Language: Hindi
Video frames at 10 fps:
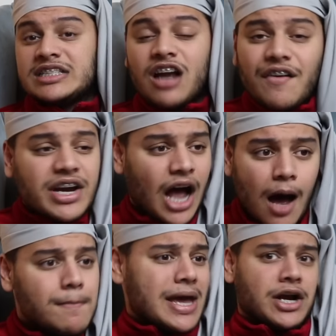sorry
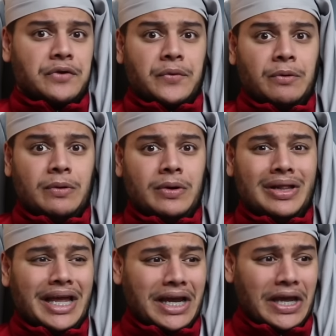काम मैं करूं
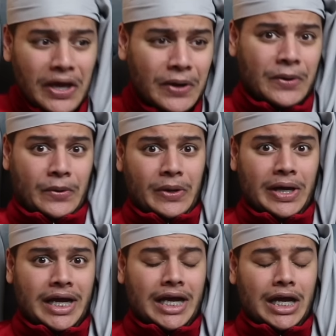like ew
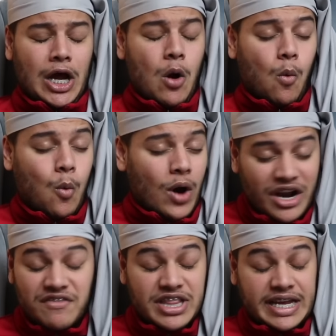
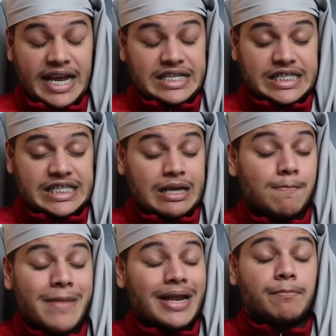Whatever the case is, मैंने